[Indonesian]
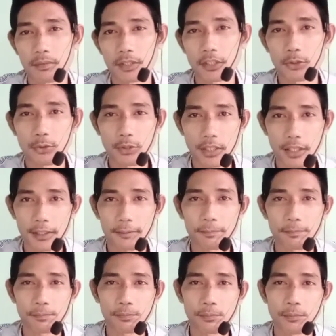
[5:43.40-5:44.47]
gitu ya
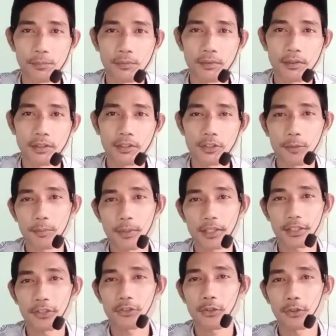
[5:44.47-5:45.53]

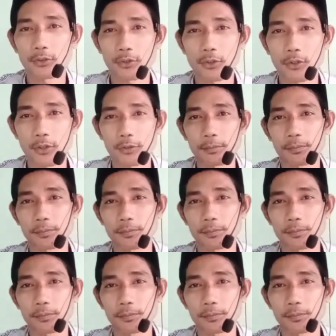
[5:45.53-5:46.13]
seperti contoh